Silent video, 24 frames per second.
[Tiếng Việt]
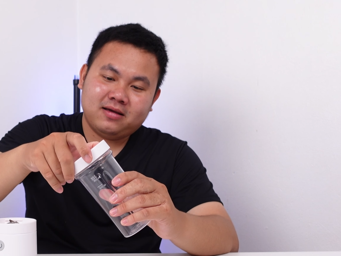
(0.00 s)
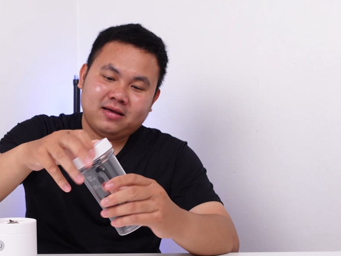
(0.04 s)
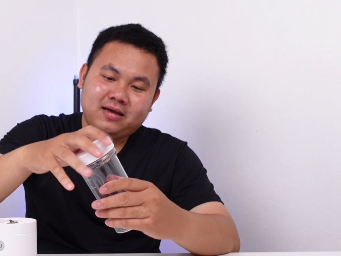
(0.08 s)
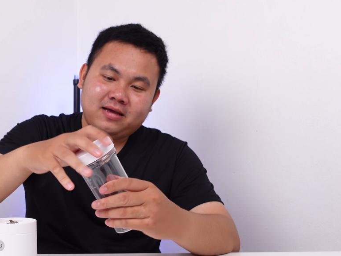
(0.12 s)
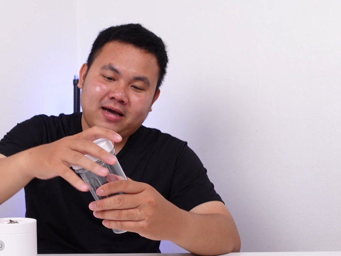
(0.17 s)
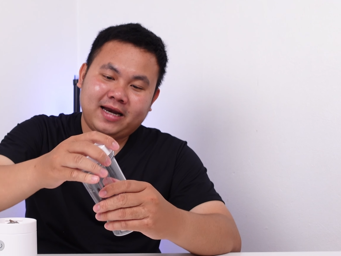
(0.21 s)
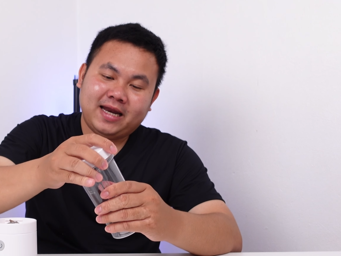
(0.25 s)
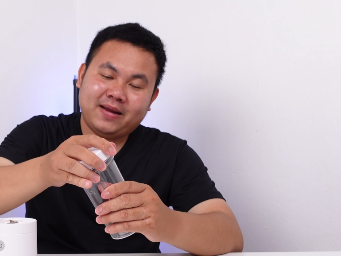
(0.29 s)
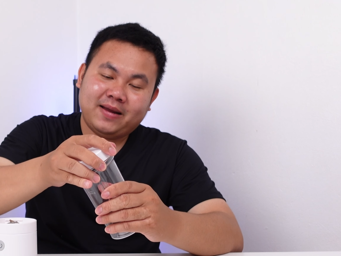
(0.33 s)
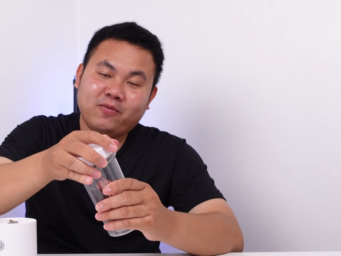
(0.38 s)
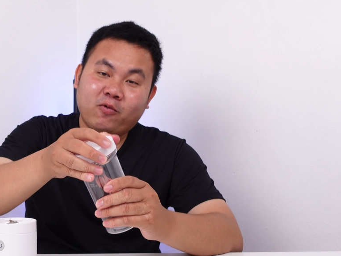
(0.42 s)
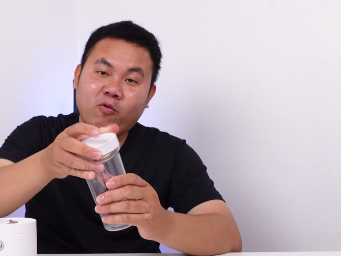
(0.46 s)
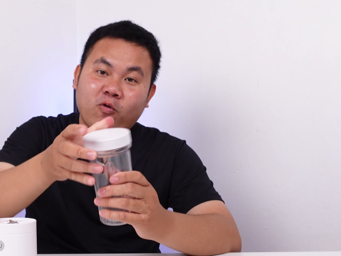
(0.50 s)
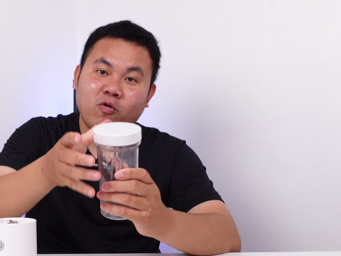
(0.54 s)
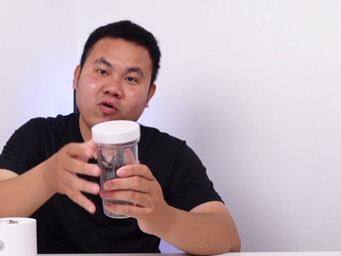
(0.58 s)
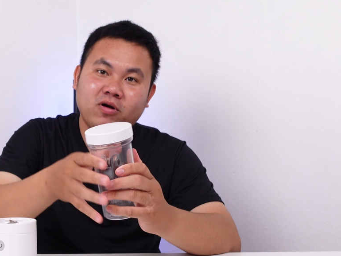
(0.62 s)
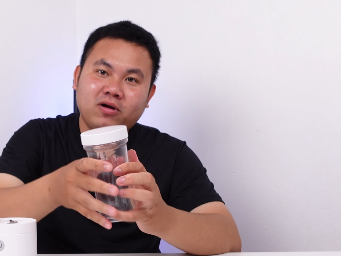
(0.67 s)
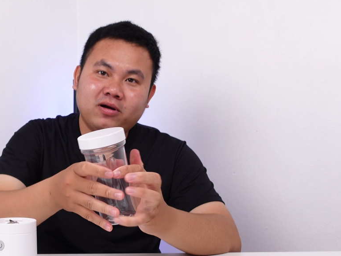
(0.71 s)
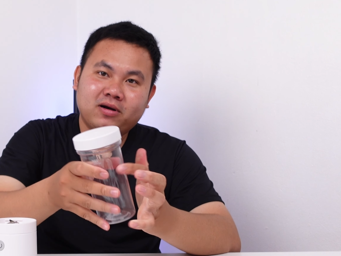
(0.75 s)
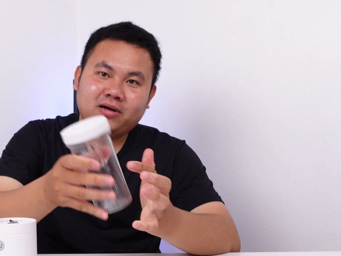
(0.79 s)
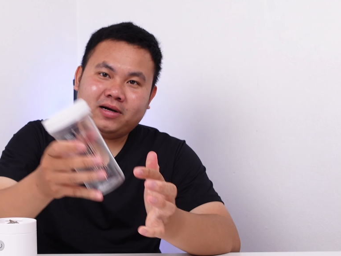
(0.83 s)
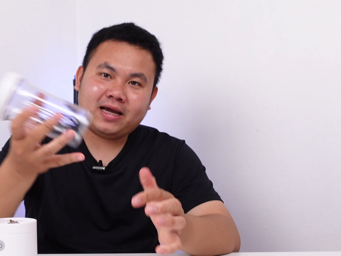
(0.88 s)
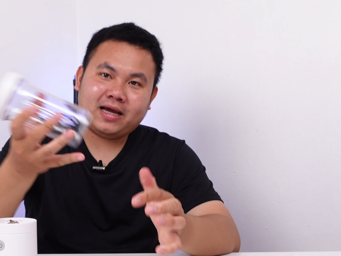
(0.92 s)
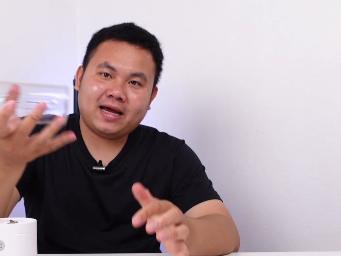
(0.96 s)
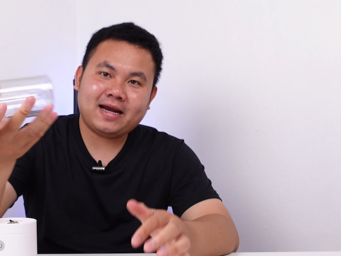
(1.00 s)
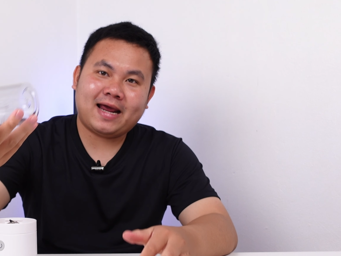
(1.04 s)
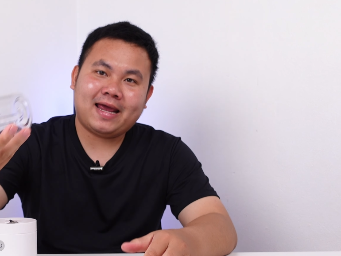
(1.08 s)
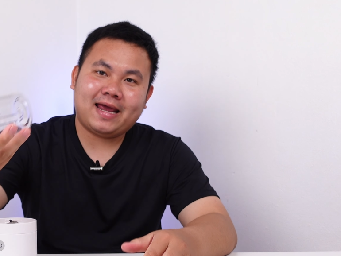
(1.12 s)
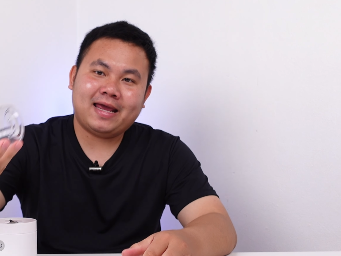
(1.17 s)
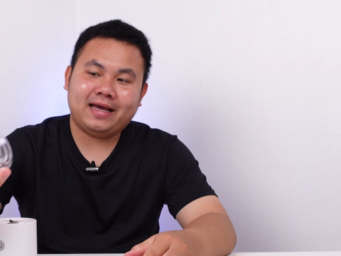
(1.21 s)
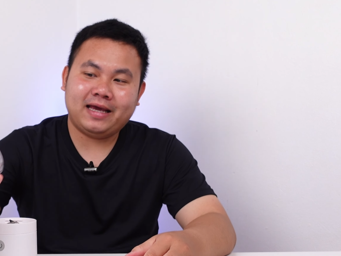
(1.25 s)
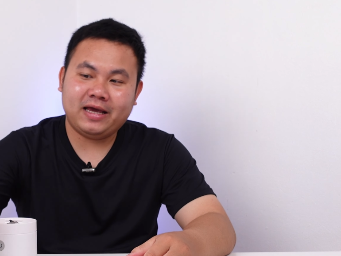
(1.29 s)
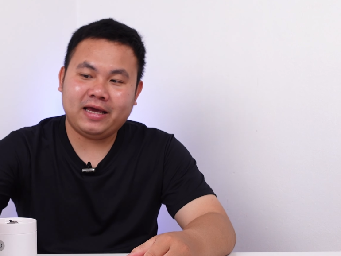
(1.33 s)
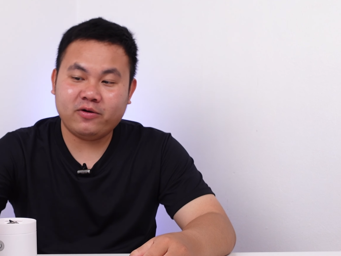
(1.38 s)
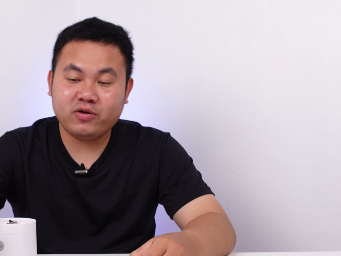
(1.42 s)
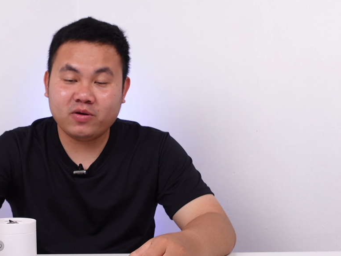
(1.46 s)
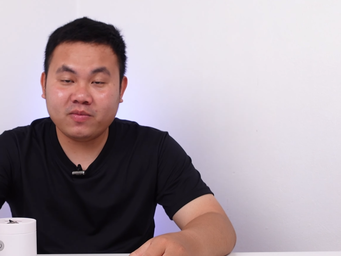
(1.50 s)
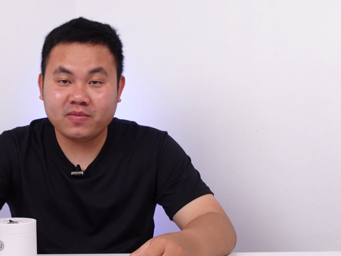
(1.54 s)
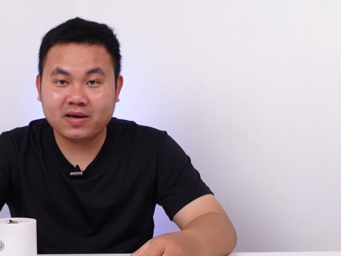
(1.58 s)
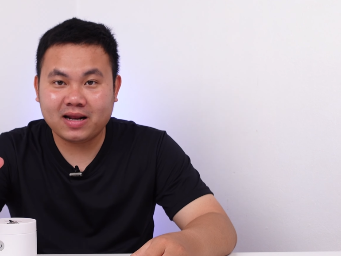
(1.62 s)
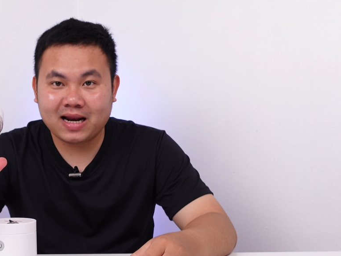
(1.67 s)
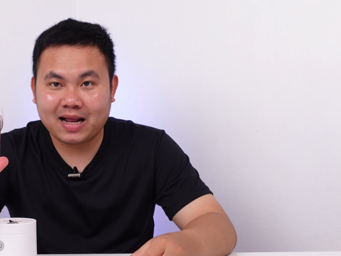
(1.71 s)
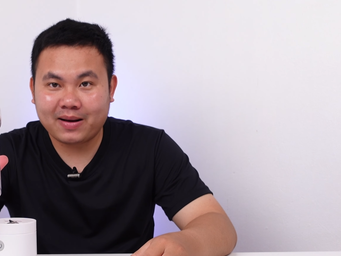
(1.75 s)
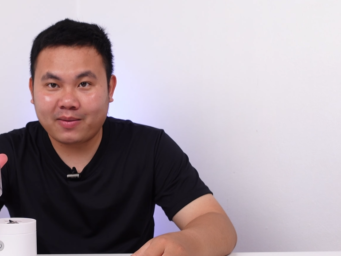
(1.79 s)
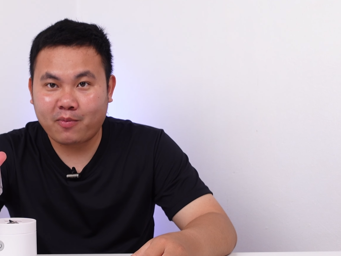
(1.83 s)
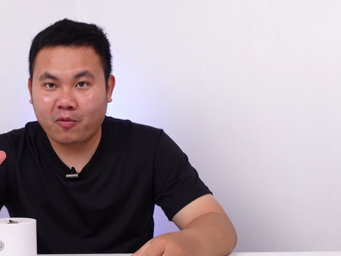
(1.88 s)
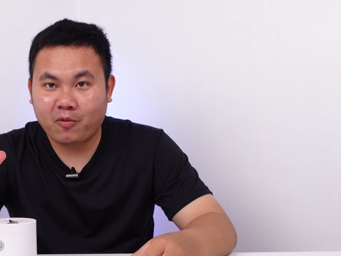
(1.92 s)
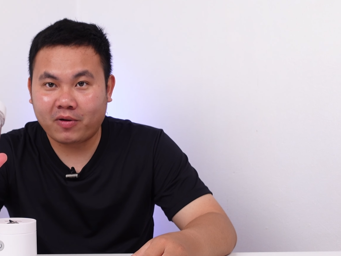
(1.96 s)
anh em uống. Cái này kiểu giống như
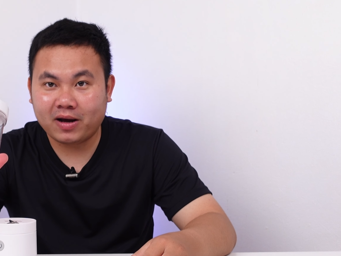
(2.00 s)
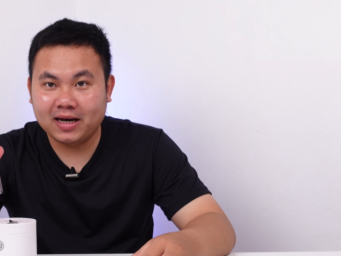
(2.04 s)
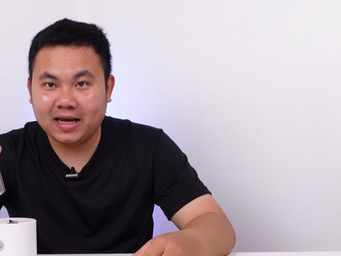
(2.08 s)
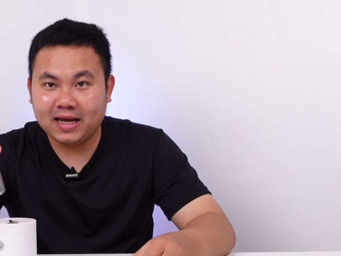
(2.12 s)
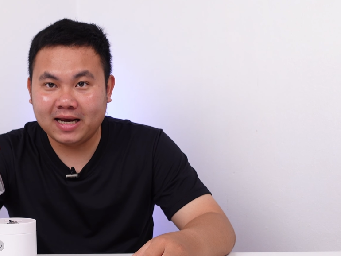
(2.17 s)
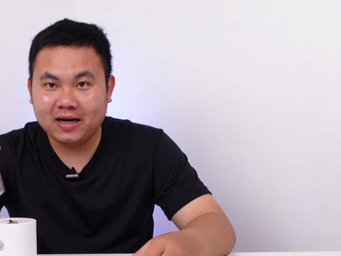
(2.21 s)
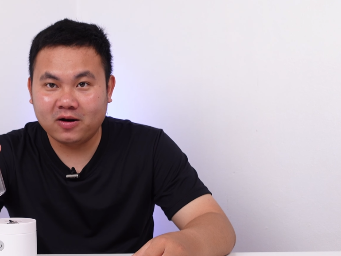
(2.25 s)
là một cái ly